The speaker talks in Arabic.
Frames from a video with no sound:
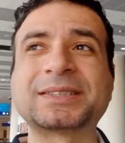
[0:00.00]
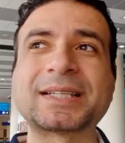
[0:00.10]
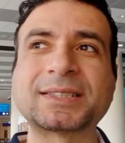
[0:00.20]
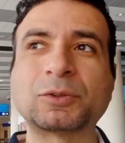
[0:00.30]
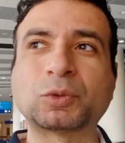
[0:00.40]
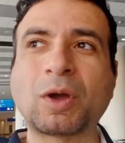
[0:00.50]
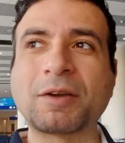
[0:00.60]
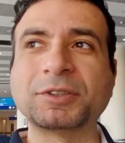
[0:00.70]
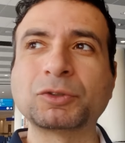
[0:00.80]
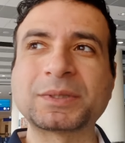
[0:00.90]
بتستسهل وتروح
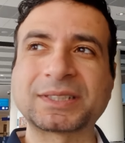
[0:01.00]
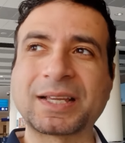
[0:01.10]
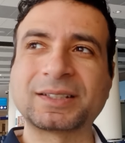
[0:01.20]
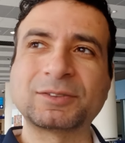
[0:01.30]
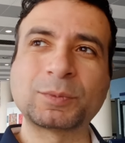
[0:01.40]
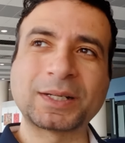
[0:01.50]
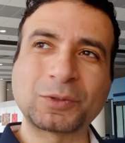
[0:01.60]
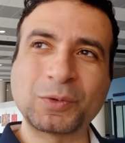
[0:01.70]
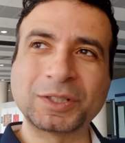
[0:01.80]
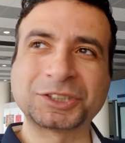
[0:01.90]
افيتو بس خلوا
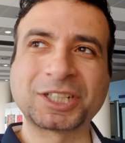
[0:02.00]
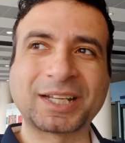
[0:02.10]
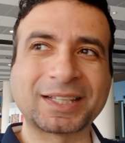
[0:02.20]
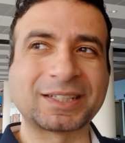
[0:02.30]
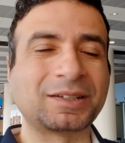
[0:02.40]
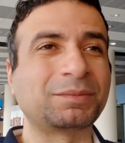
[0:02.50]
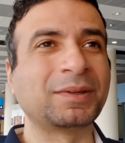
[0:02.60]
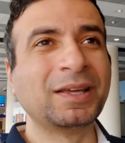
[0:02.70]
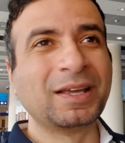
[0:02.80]
بالكم الشركات اللي ب...